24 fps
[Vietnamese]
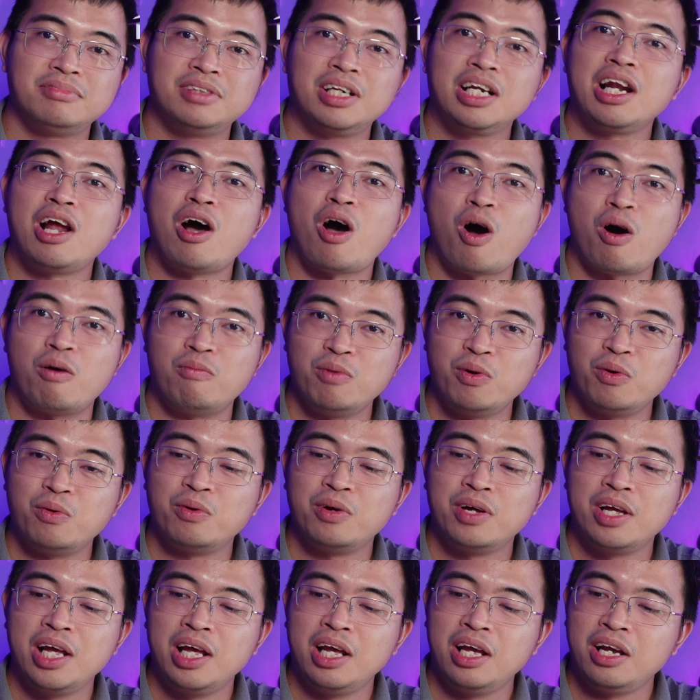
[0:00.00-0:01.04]
rất là ổn
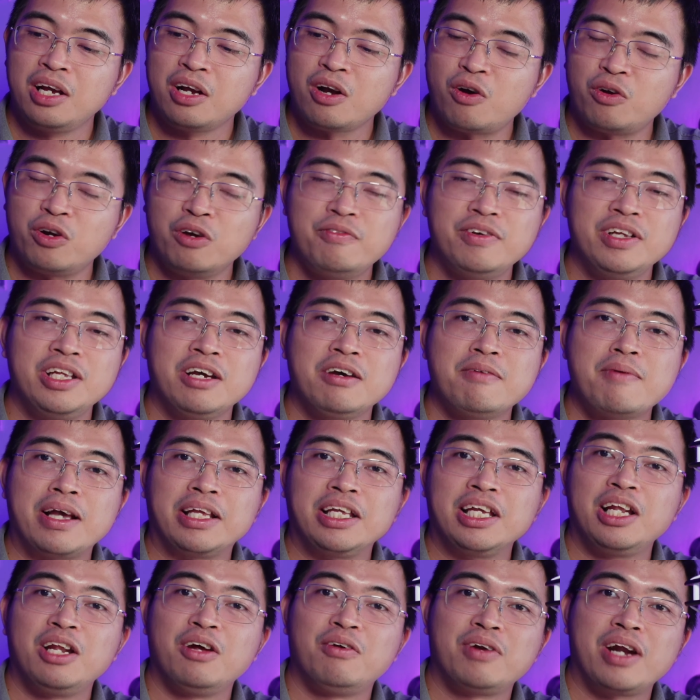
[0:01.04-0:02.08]
luôn còn đối với những các
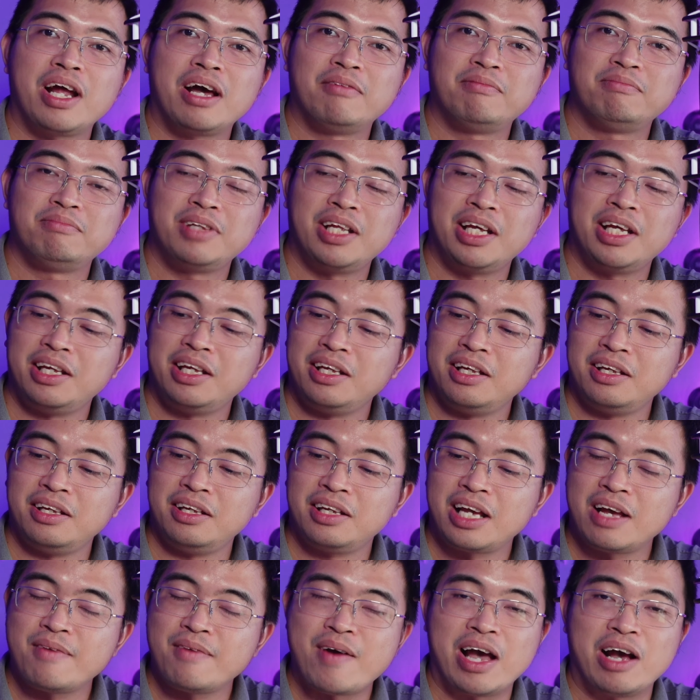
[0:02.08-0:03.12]
bạn chơi lâu năm thì
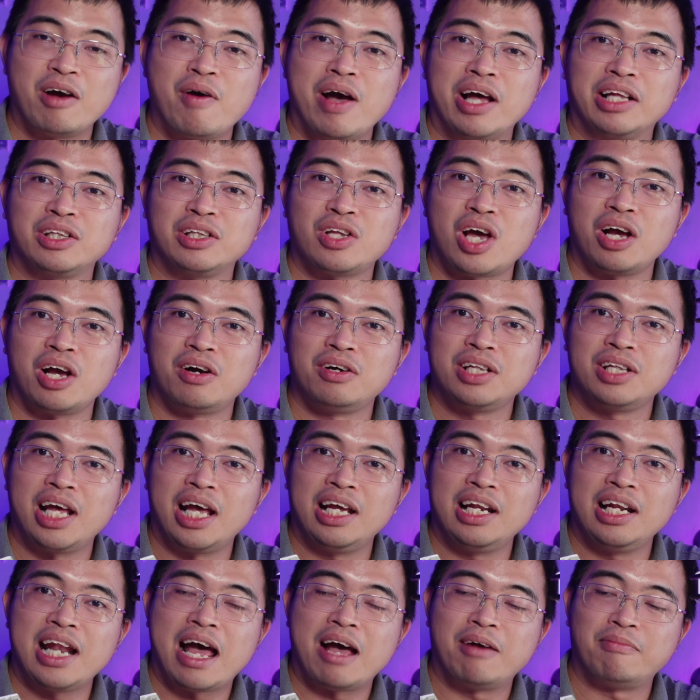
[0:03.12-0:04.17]
các bạn hoàn toàn có
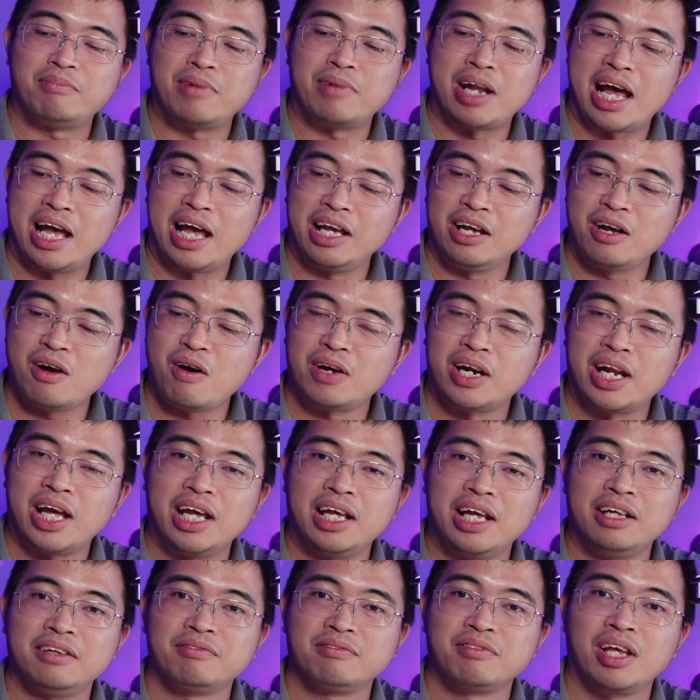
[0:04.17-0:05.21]
thể làm lại con
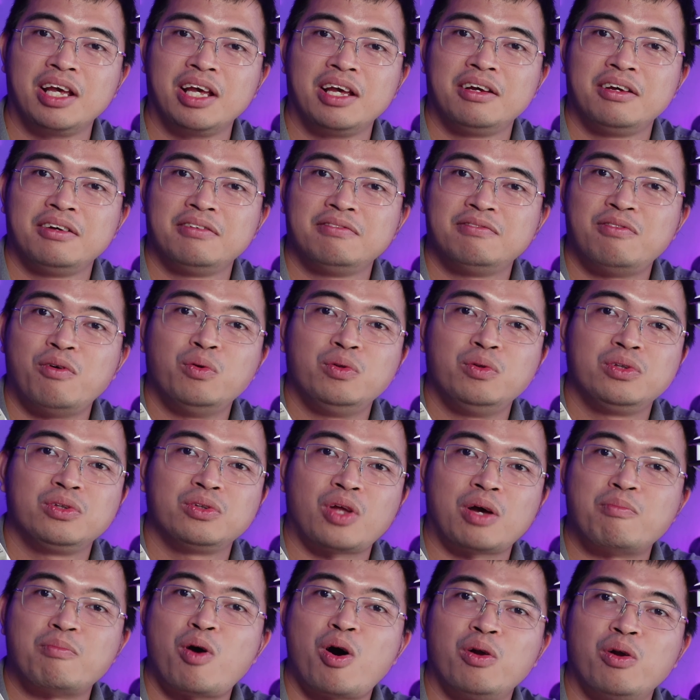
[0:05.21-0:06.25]
này full
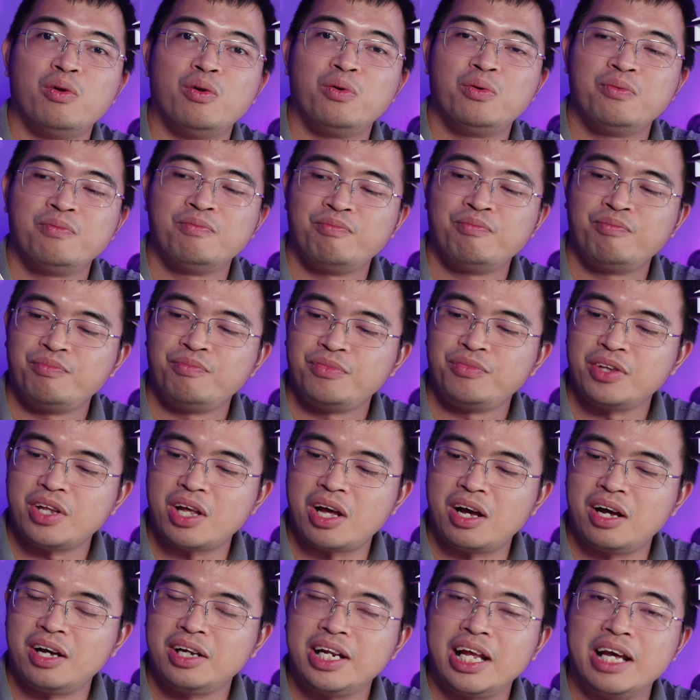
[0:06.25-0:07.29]
toàn luôn
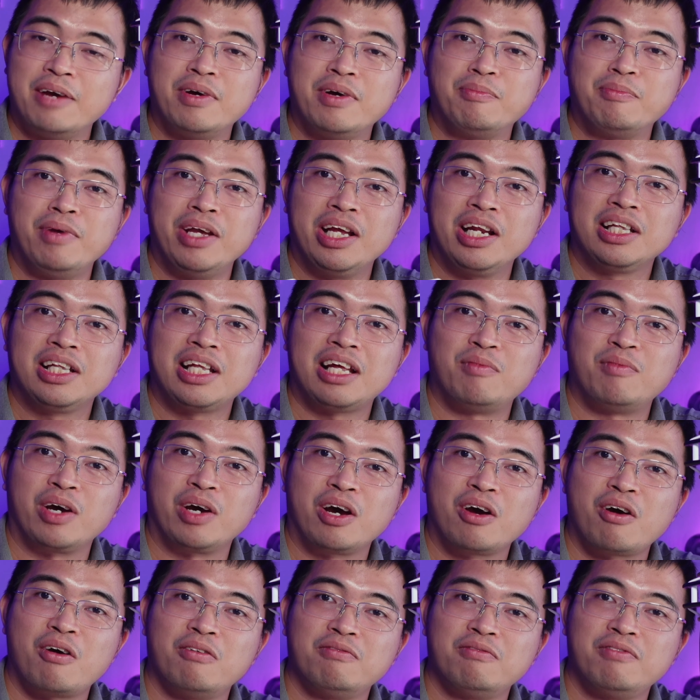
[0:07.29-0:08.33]
đó để mà biến nó thành một
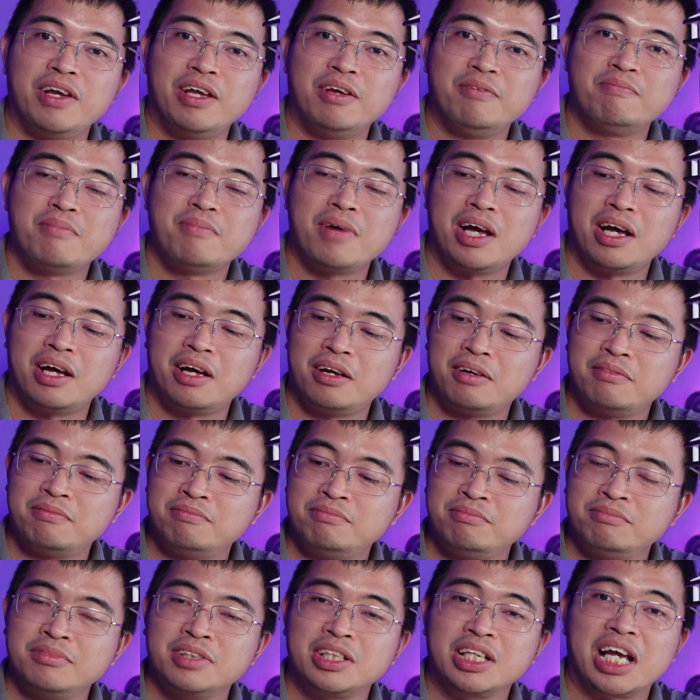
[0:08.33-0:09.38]
con phím
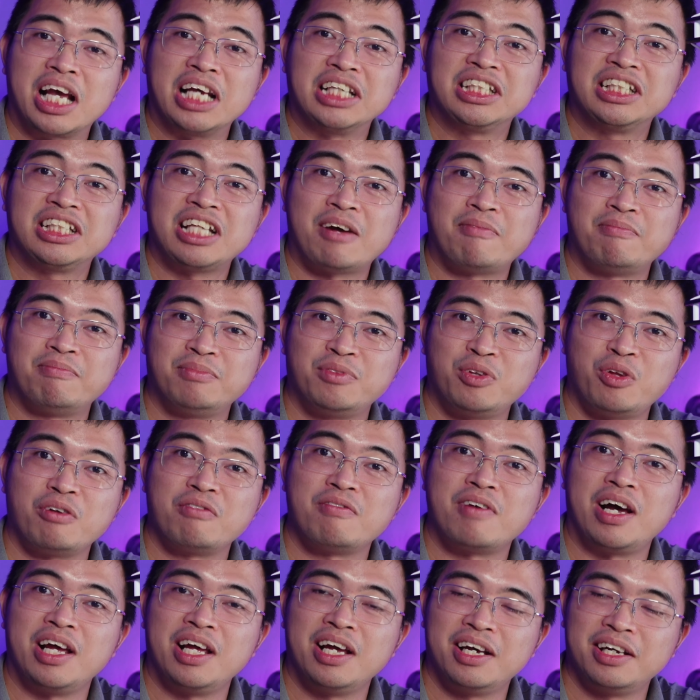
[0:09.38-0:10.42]
custom tuyệt
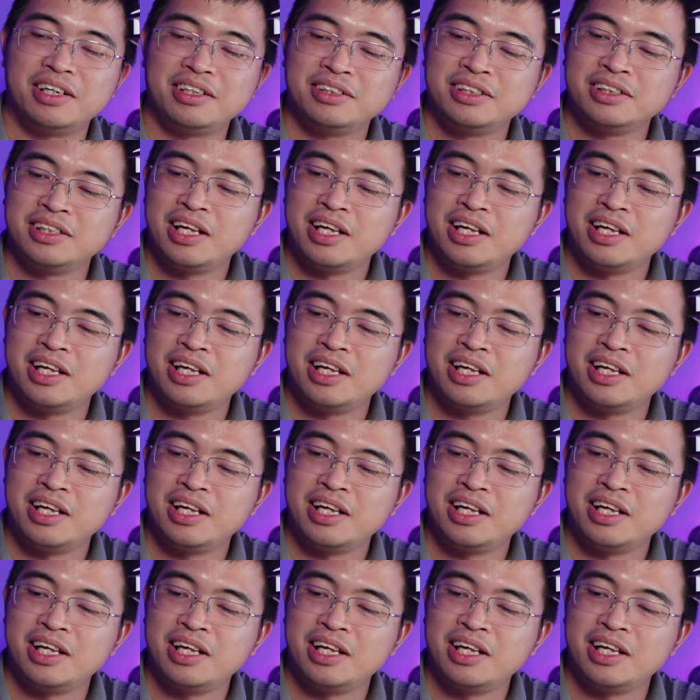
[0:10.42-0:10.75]
vời hơn